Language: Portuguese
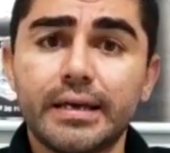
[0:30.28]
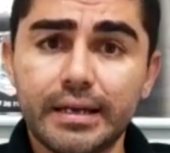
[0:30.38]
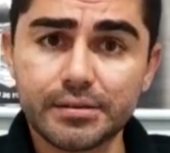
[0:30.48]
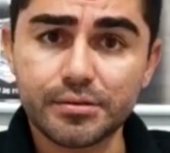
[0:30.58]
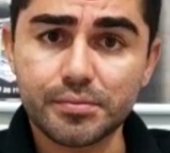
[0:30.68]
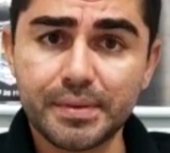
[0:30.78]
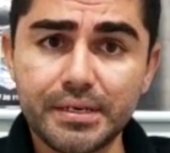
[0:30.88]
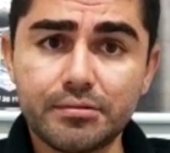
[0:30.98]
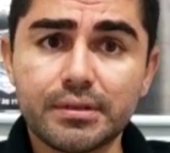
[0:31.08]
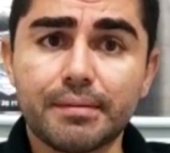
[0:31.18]
ele é
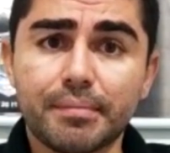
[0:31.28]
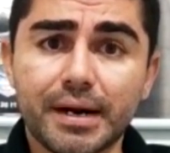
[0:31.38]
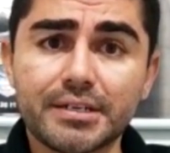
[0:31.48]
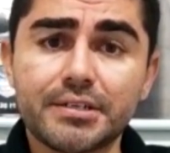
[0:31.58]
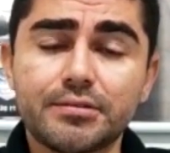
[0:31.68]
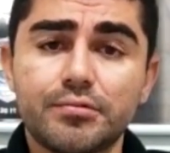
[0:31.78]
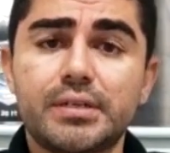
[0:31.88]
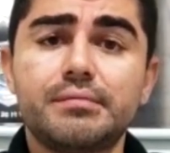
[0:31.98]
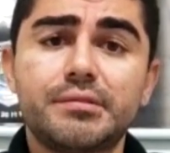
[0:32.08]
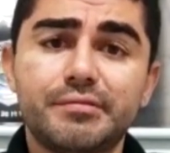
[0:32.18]
suspeito da prática do
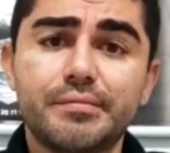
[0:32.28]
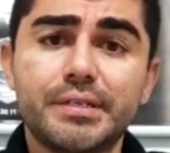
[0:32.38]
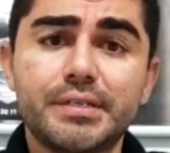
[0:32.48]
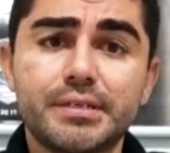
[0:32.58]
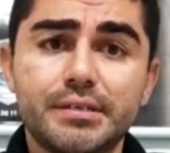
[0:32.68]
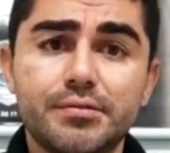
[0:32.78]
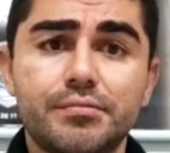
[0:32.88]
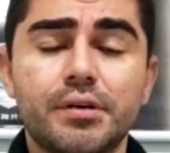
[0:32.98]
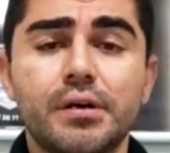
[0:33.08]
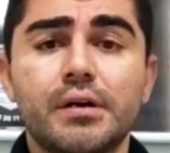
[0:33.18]
crime de feminicídio
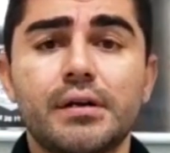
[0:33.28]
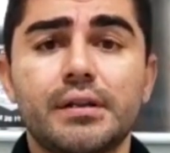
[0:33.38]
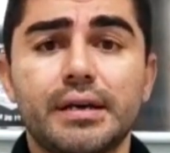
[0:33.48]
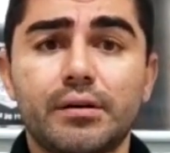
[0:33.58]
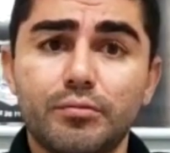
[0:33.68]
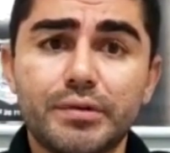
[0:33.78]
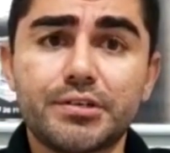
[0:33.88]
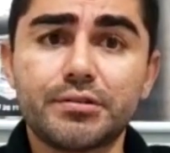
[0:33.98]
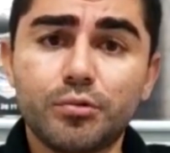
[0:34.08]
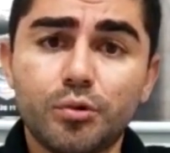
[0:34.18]
né,
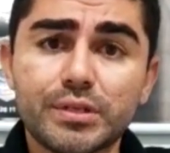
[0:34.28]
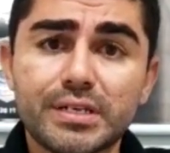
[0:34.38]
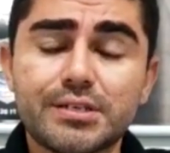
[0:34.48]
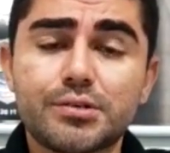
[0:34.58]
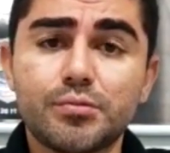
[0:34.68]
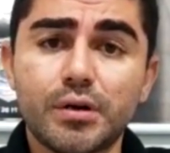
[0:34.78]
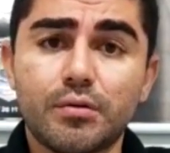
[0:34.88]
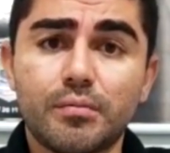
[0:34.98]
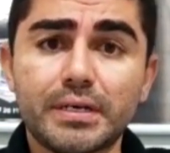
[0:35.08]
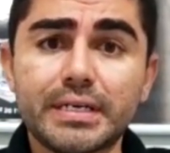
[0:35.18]
cometido contra sua
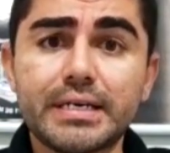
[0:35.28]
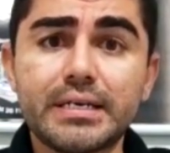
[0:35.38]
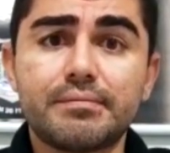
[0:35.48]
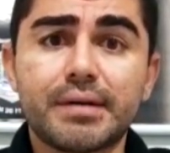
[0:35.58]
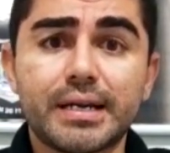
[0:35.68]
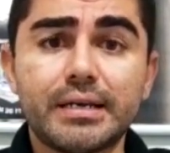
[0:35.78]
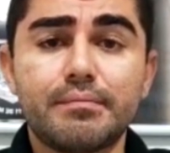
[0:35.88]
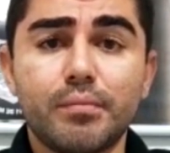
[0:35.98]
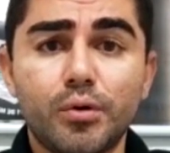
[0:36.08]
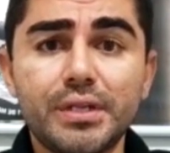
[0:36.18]
companheira Maria
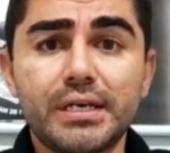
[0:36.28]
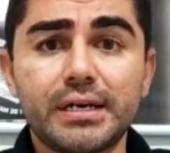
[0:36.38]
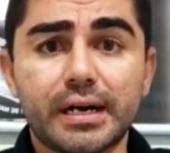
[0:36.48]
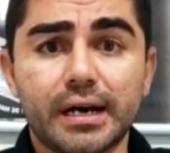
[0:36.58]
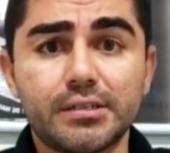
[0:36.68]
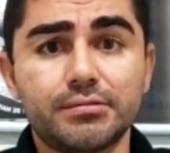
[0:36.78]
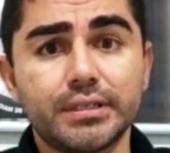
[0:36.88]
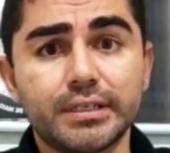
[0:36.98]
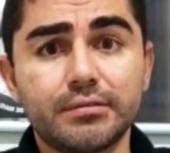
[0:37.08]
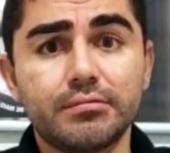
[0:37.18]
Mônica
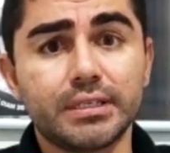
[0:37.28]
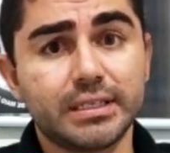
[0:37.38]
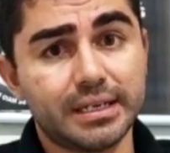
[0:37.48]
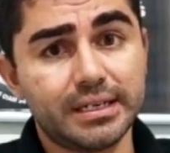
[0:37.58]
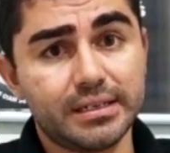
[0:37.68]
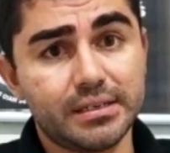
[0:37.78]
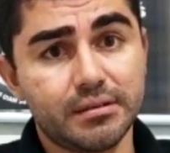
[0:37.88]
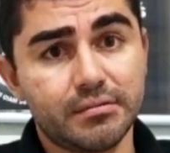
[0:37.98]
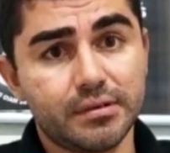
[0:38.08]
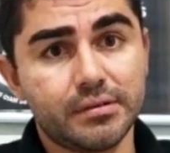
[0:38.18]
Cajueiro, de
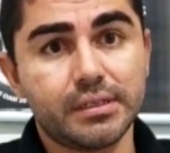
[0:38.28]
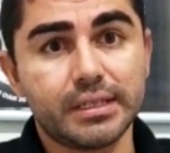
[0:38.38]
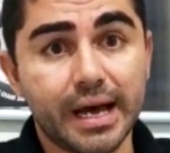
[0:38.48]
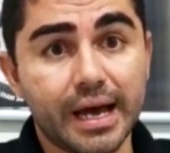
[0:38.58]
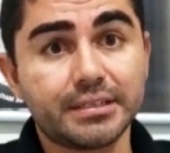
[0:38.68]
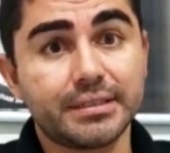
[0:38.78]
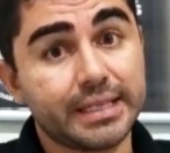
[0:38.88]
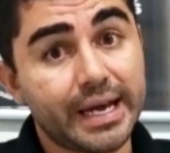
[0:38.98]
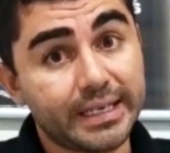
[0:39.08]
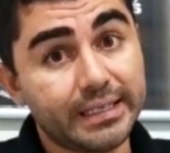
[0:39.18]
35 anos de idade,
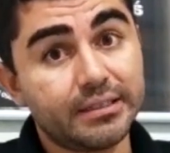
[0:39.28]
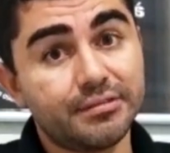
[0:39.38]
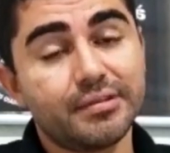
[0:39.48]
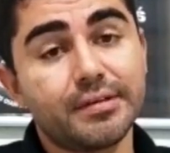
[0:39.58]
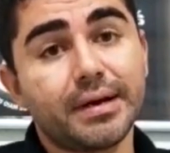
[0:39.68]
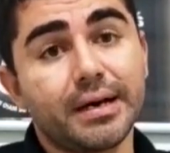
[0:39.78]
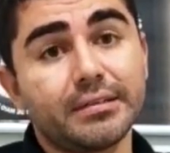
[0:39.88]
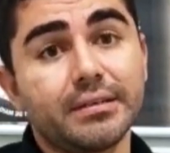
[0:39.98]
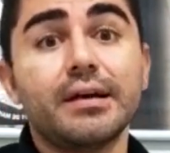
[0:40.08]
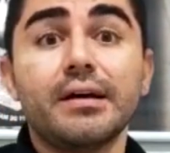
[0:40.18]
técnica de enfermagem.
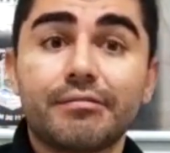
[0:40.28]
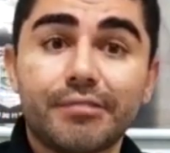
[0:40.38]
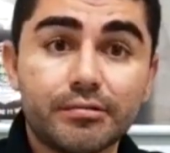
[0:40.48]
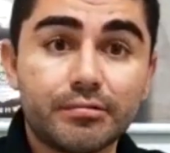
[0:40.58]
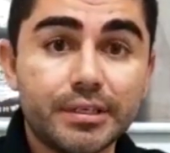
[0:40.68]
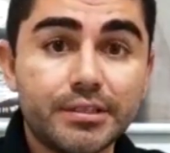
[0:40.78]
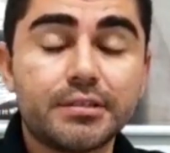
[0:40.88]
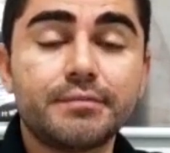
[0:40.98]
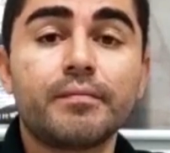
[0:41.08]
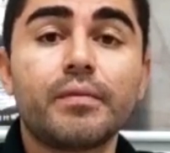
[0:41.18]
Fato
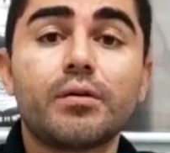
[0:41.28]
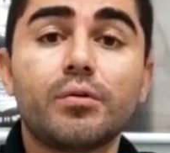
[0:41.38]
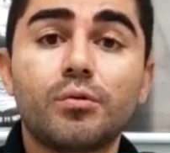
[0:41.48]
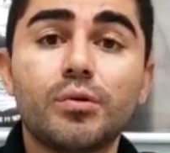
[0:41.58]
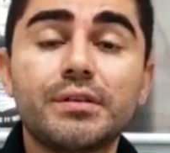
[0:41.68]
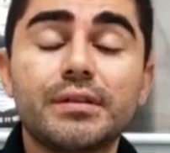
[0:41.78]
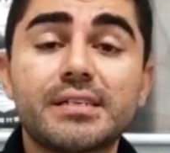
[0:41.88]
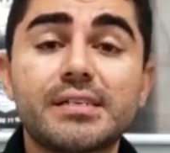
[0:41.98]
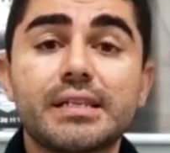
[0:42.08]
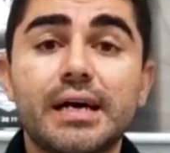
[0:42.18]
este ocorrido na
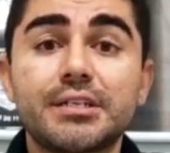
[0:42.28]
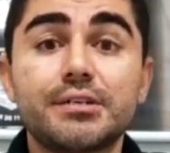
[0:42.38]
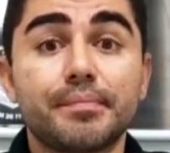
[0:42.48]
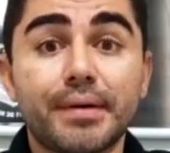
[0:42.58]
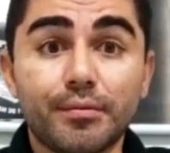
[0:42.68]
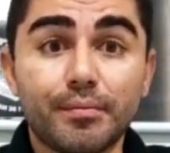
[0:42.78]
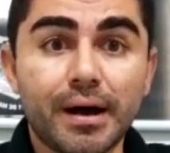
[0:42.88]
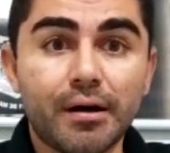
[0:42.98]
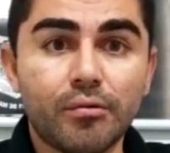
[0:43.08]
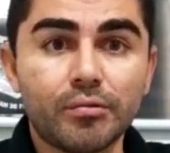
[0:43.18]
cidade de
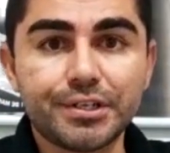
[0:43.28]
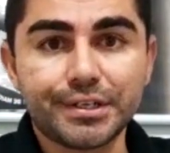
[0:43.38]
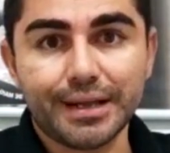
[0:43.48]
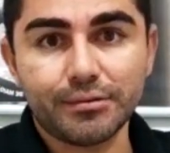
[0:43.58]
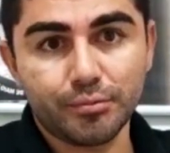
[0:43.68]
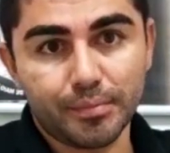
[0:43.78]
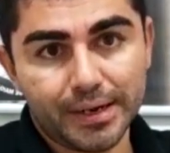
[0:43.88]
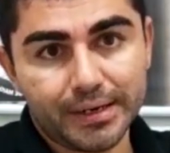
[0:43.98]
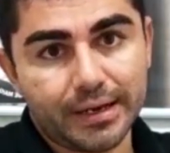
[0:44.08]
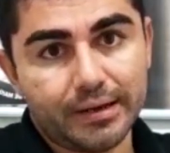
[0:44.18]
Perobal, estado do
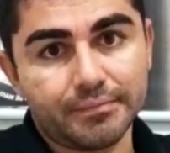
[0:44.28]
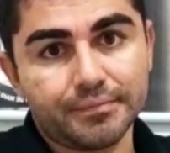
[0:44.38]
Paraná.